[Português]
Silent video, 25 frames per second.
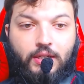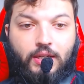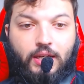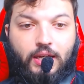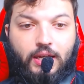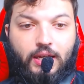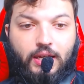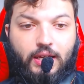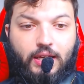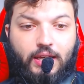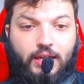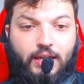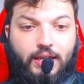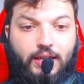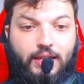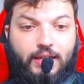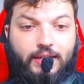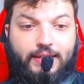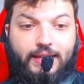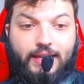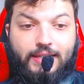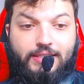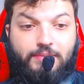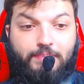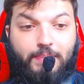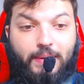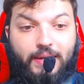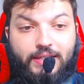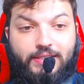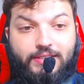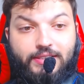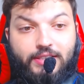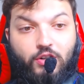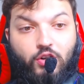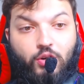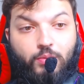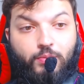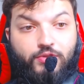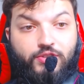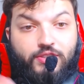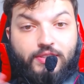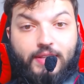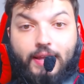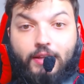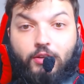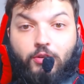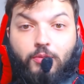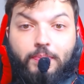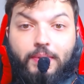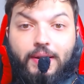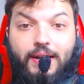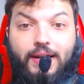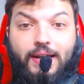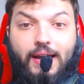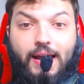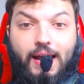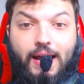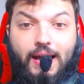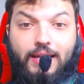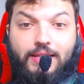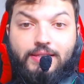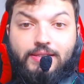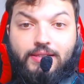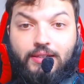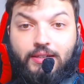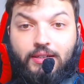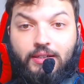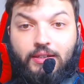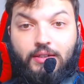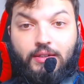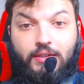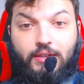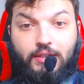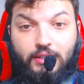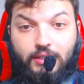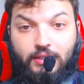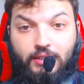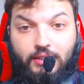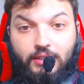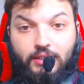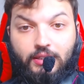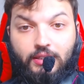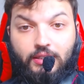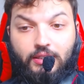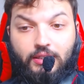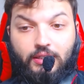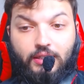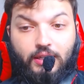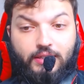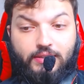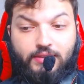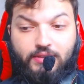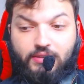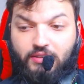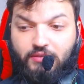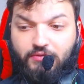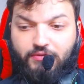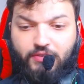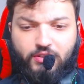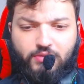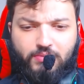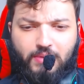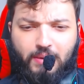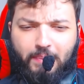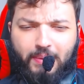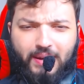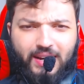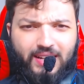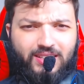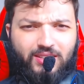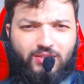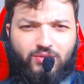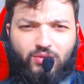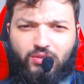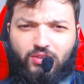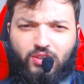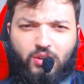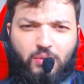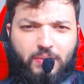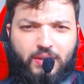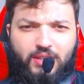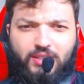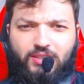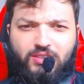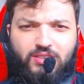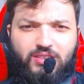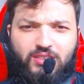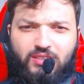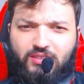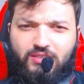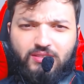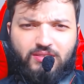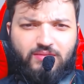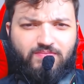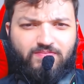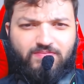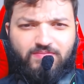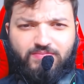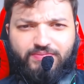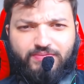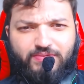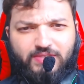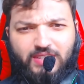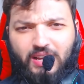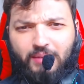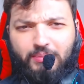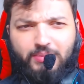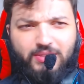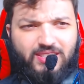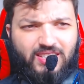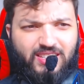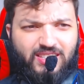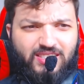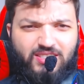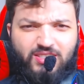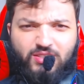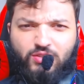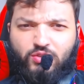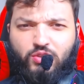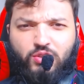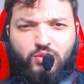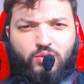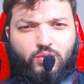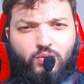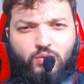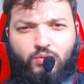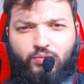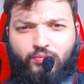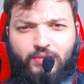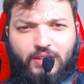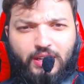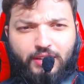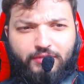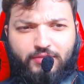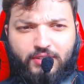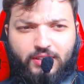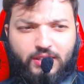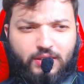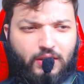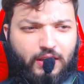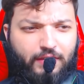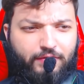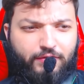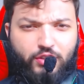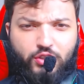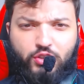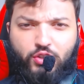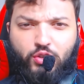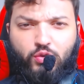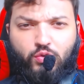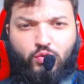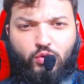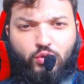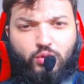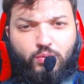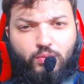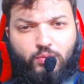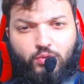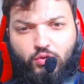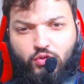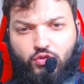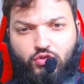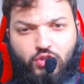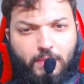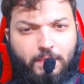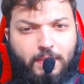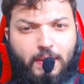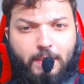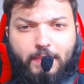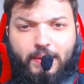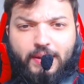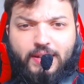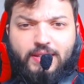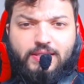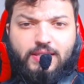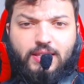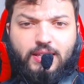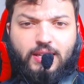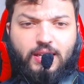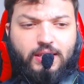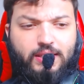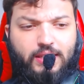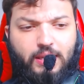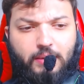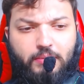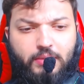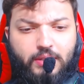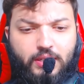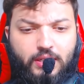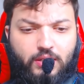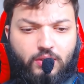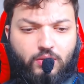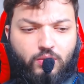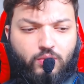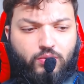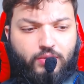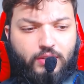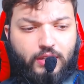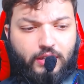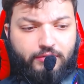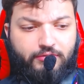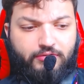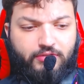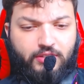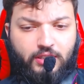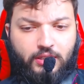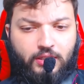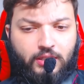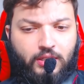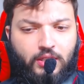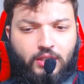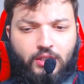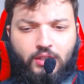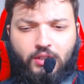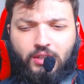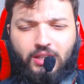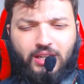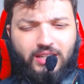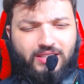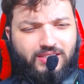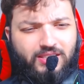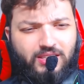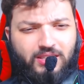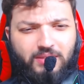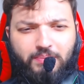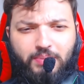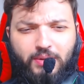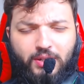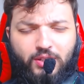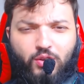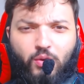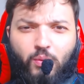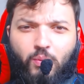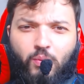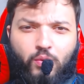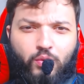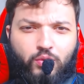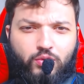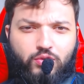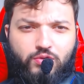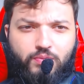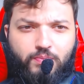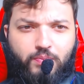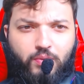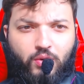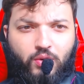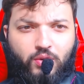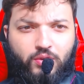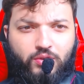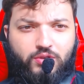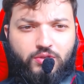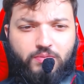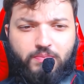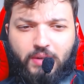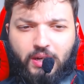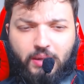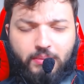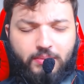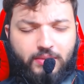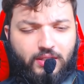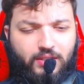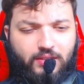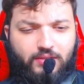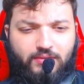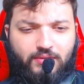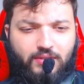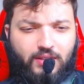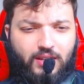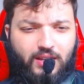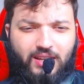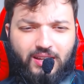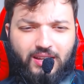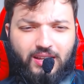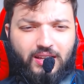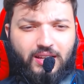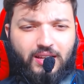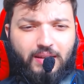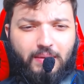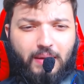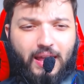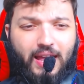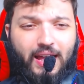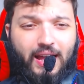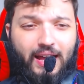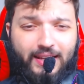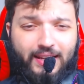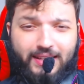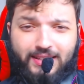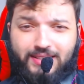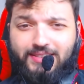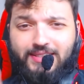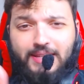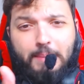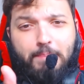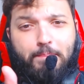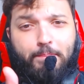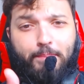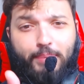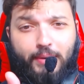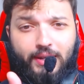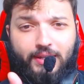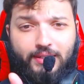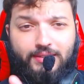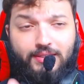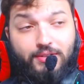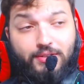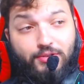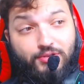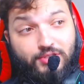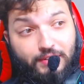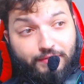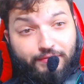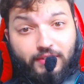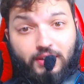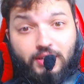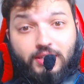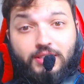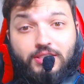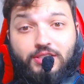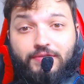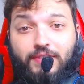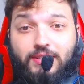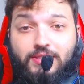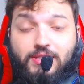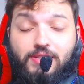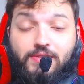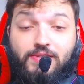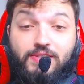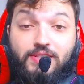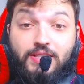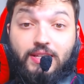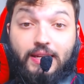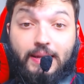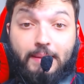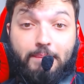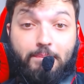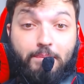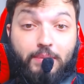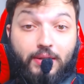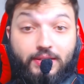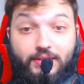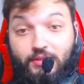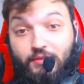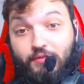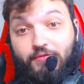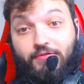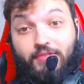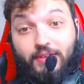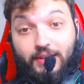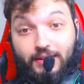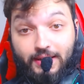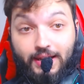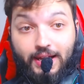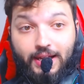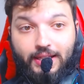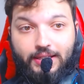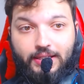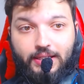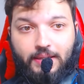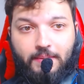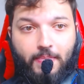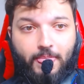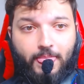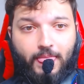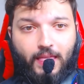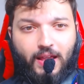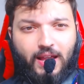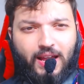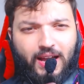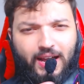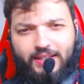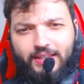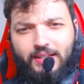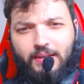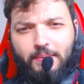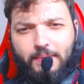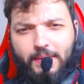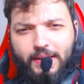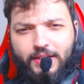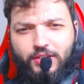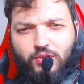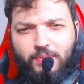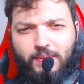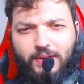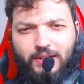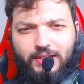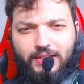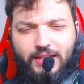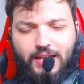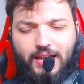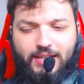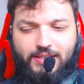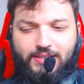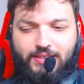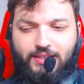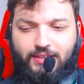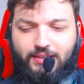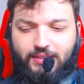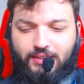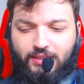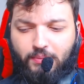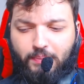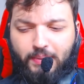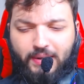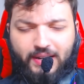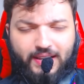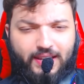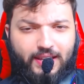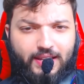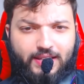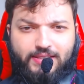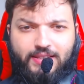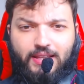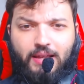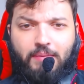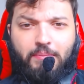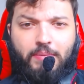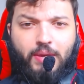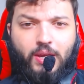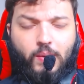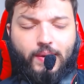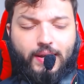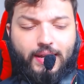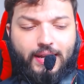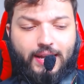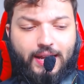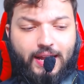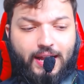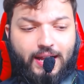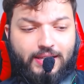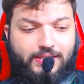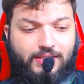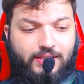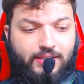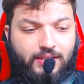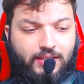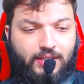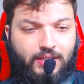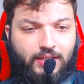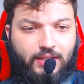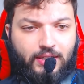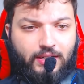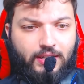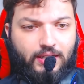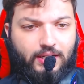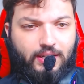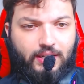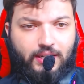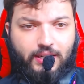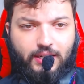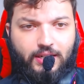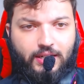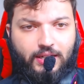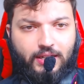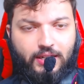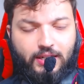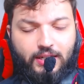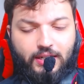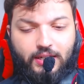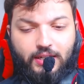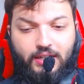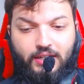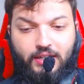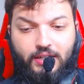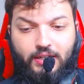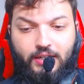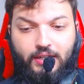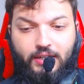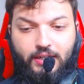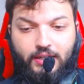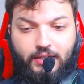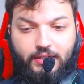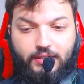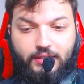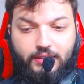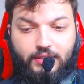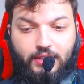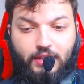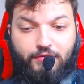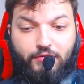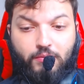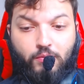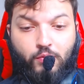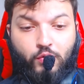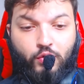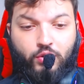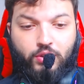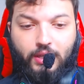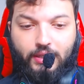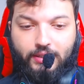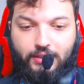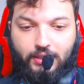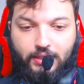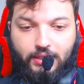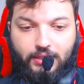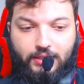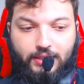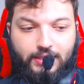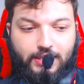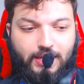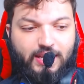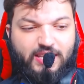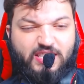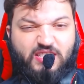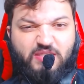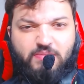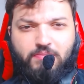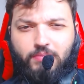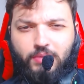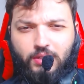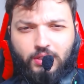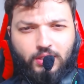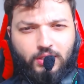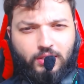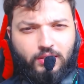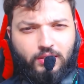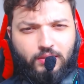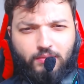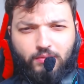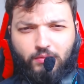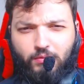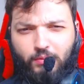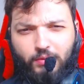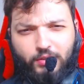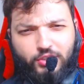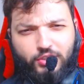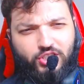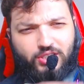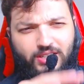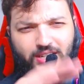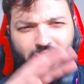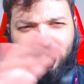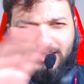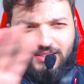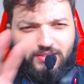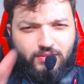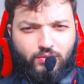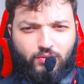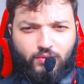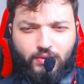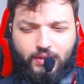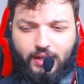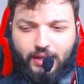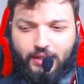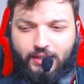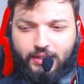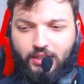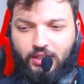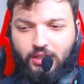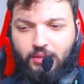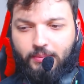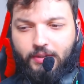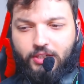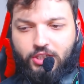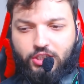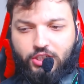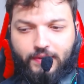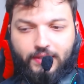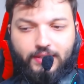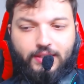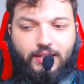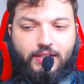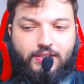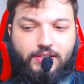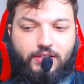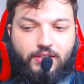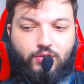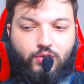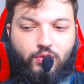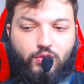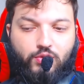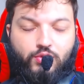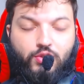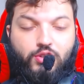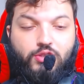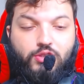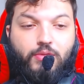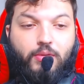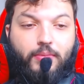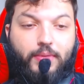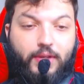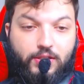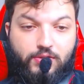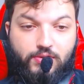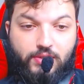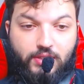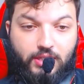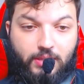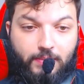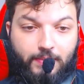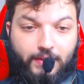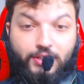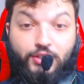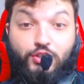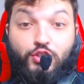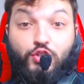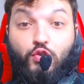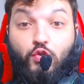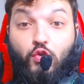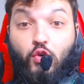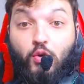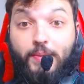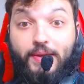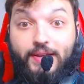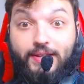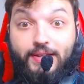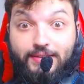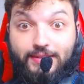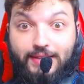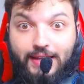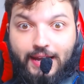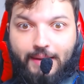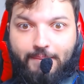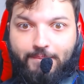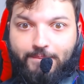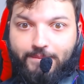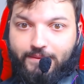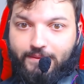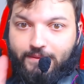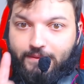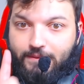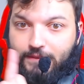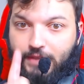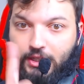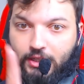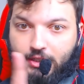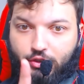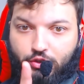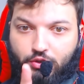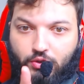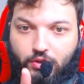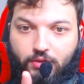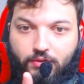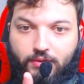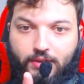É, ele quer se parecer como certo para casa e, assim, fez uma parada totalmente, sabe, sem sentido com o Davi, na frente de todo mundo, só para parecer que ele tá brigando com o Davi. Assim, perdeu muitos pontos. para mim, é, é, é, além de ser planta, que eu já falei diversas vezes que ele é planta, não faz nada, ainda mete uma dessa, entendeu? para que ele se dá bem com a casa. Uh, e teve muita treta. Yasmin, uma xingação do caramba. A gente vai trazer todos os momentos aqui pra gente comentar. Fique de olho